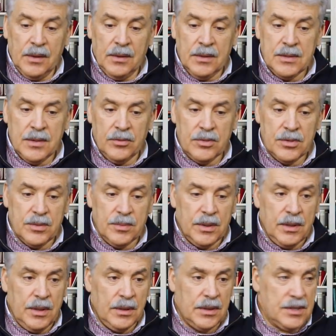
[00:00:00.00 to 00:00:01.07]
совхоз имени
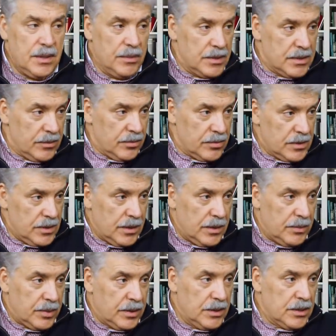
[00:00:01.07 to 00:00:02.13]
Ленина, земли совхоза
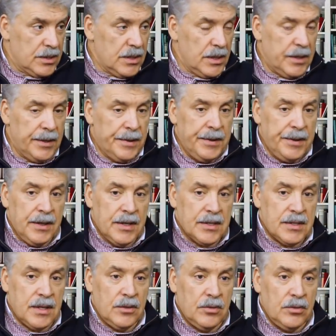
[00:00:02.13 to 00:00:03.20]
Ленина принадлежали
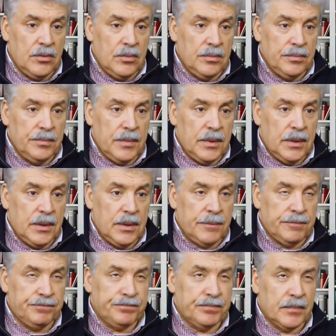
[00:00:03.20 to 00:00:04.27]
садовым, а,
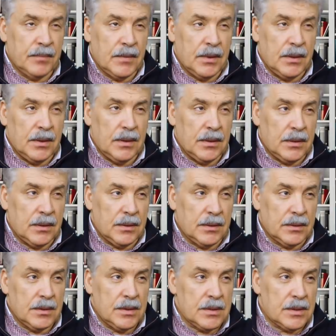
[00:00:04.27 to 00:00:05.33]

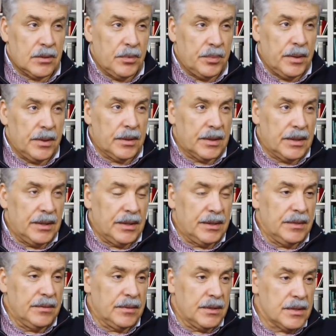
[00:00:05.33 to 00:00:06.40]
а, есть такое понятие,
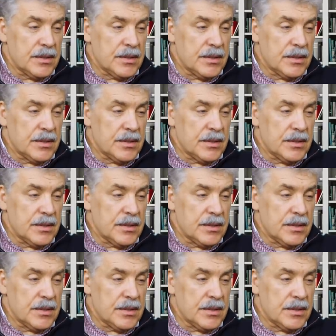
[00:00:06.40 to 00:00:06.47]
коллективные